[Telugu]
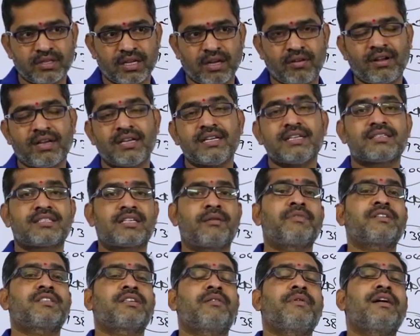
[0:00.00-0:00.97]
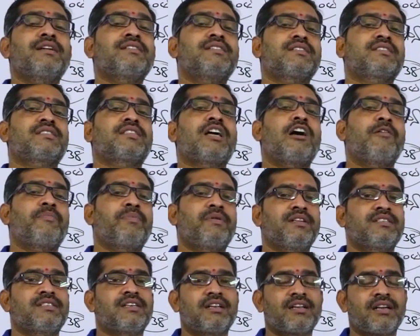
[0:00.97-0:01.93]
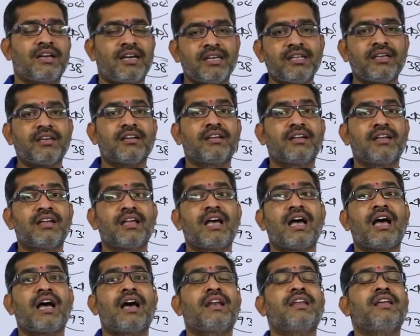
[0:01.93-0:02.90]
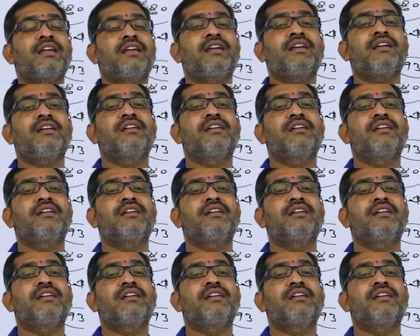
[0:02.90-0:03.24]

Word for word: అవును సమసమాజ స్థాపన జరగాలి అనే